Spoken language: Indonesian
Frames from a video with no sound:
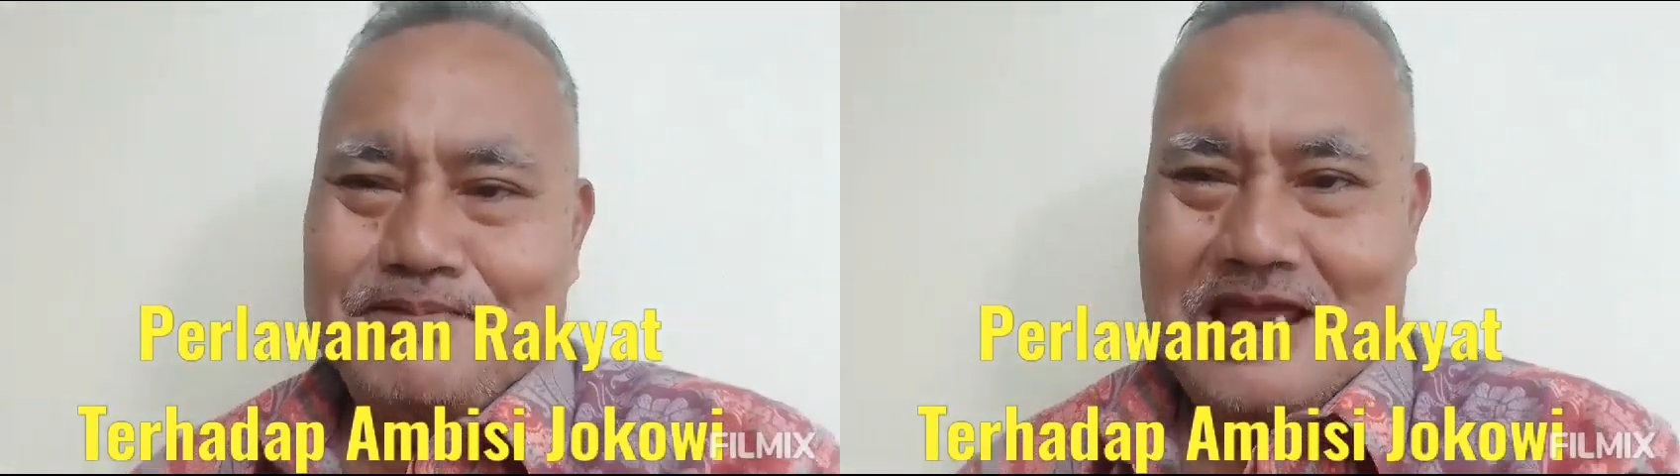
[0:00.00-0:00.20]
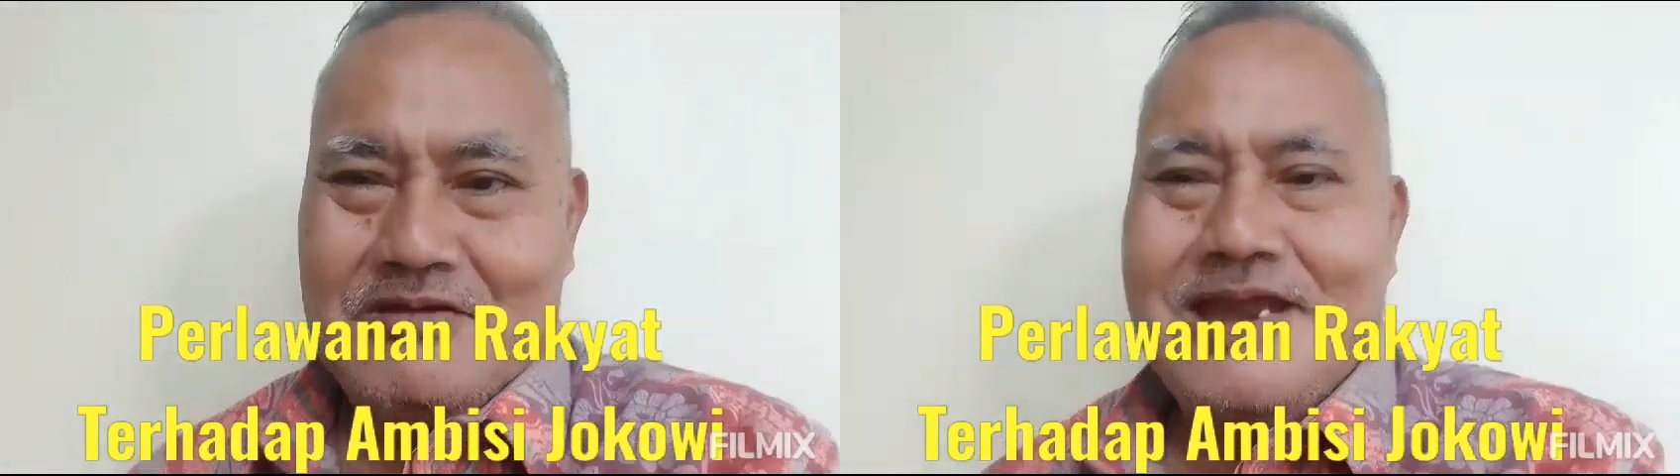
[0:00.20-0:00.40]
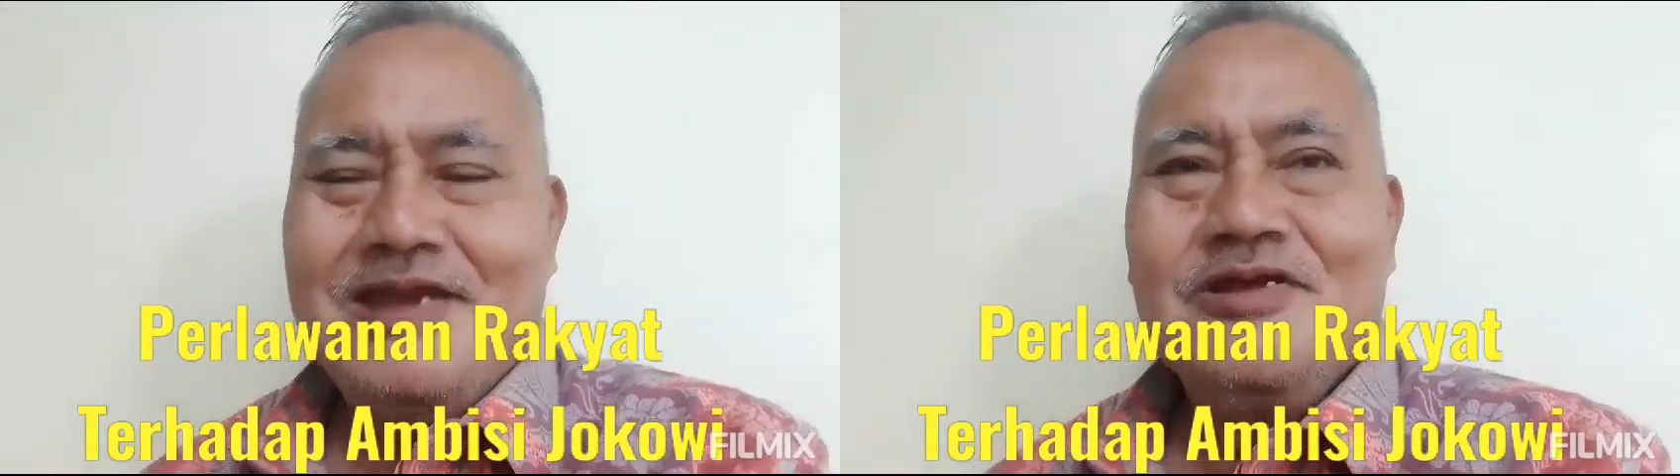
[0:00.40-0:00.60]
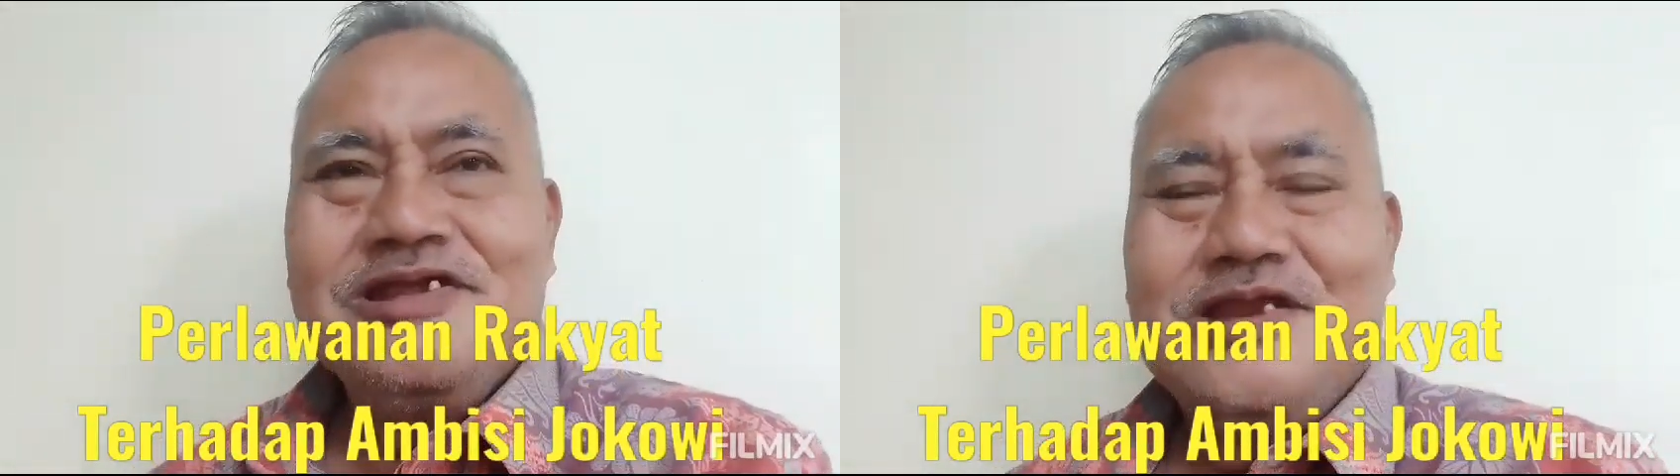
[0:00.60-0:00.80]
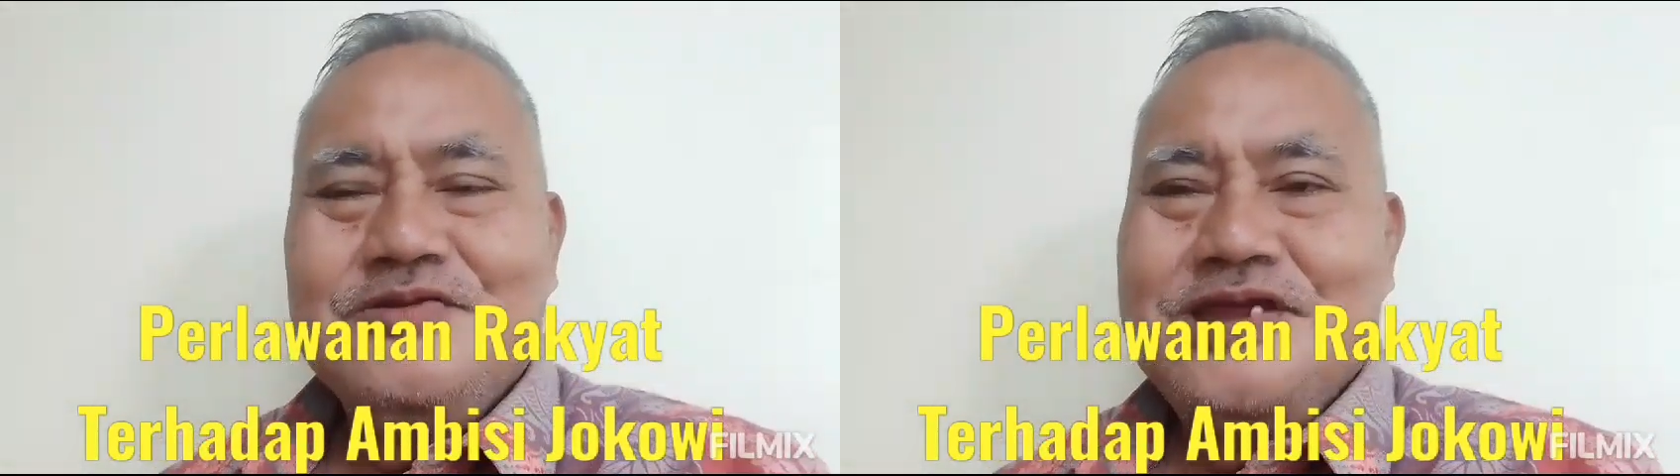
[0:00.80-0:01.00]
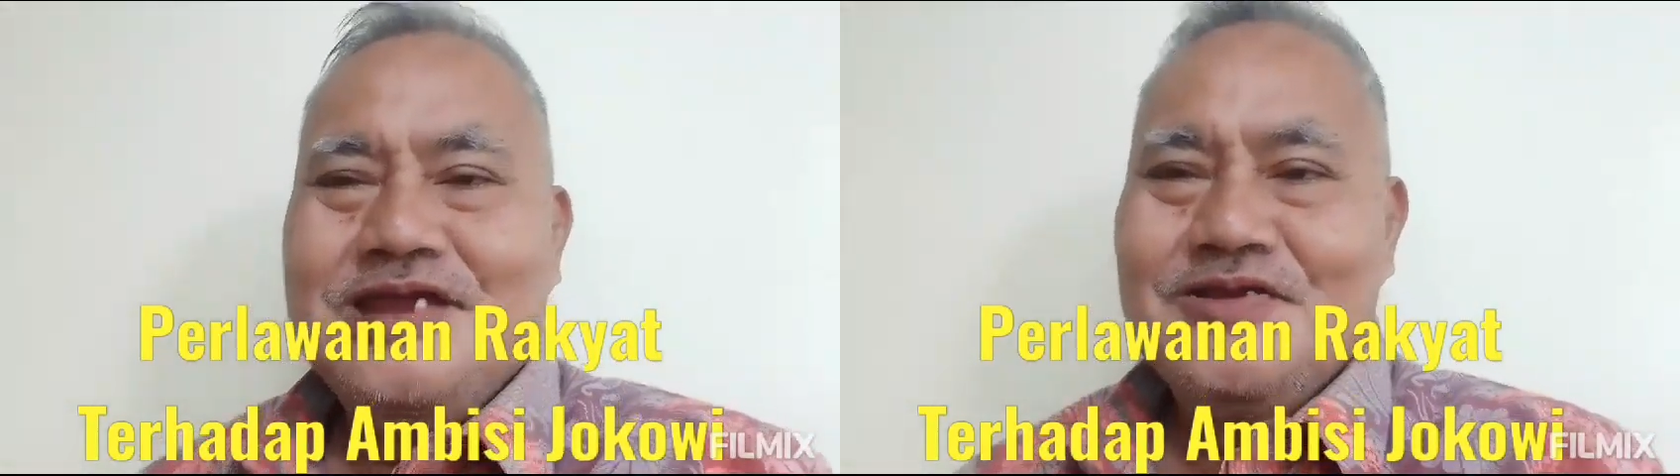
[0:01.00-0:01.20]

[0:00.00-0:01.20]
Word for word: perlawanan 01 dan